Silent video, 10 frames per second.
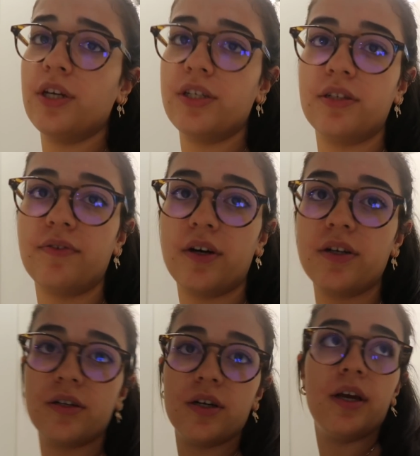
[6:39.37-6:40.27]
çeşit
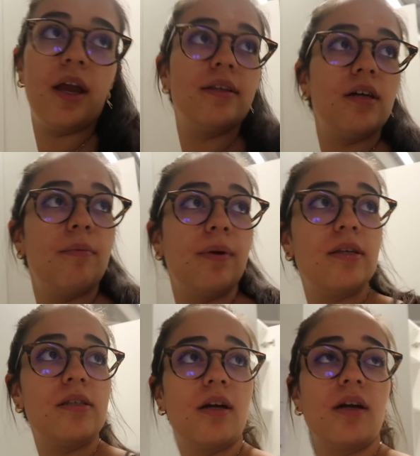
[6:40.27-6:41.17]
var. Yatağımı
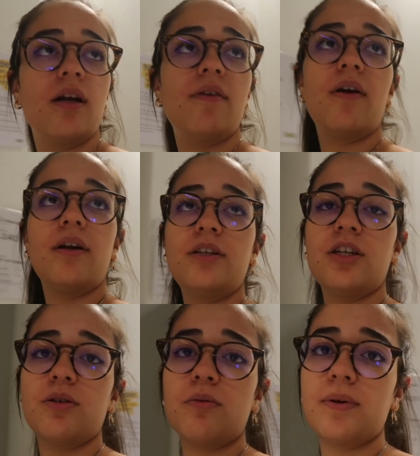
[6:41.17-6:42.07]
kesin karar verdik.
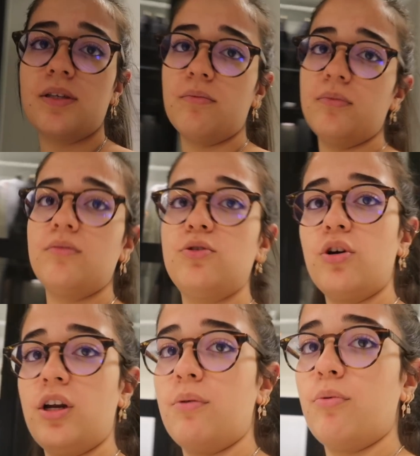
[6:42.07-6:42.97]
Çalışma masam
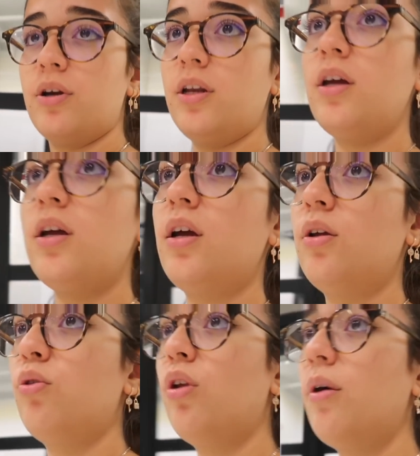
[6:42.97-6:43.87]
şöyle böyle.
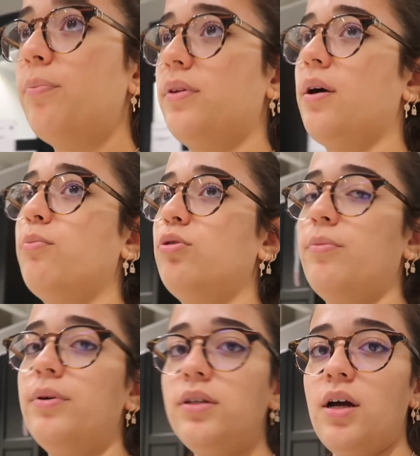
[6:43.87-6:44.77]
Dolapla tam
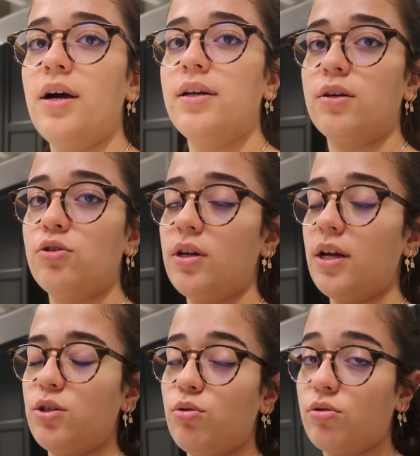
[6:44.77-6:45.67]
bulamadık. Harika. Şu an
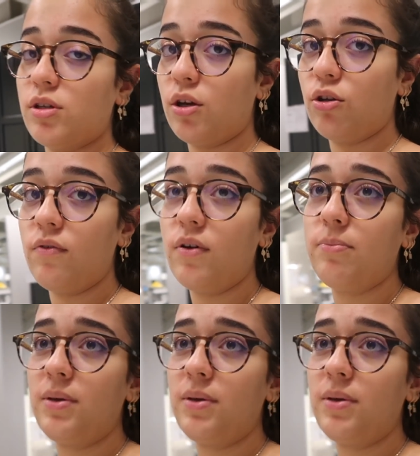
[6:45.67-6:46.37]
her şey çok güzel gidiyor ve